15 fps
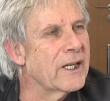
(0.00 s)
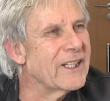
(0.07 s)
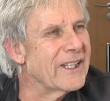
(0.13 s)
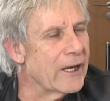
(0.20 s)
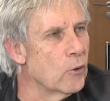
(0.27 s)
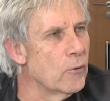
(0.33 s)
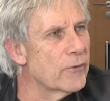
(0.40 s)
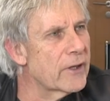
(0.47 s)
Kriegen
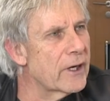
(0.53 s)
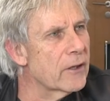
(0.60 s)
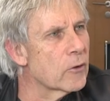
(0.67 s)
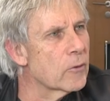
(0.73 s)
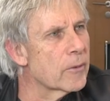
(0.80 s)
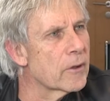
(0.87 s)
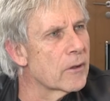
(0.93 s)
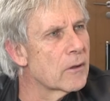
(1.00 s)
den Auftrag
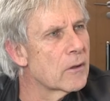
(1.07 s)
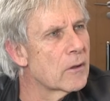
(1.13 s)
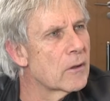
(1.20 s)
über?